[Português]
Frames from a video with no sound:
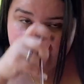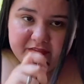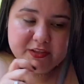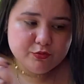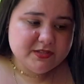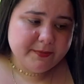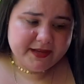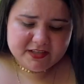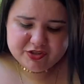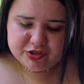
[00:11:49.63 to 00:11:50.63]
Tem tudo
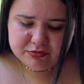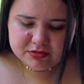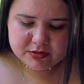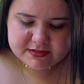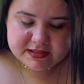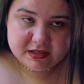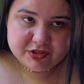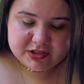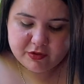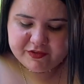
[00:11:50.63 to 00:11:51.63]
separadinho, então assim,
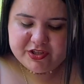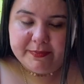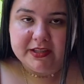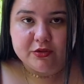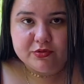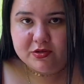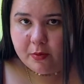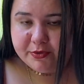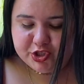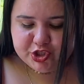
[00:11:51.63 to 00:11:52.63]
acho que talvez dependendo do seu
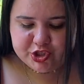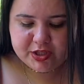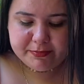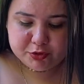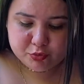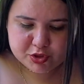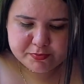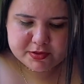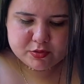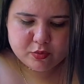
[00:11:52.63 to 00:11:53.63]
apetite dê pra duas
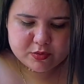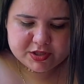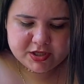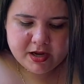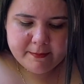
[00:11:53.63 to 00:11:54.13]
pessoas,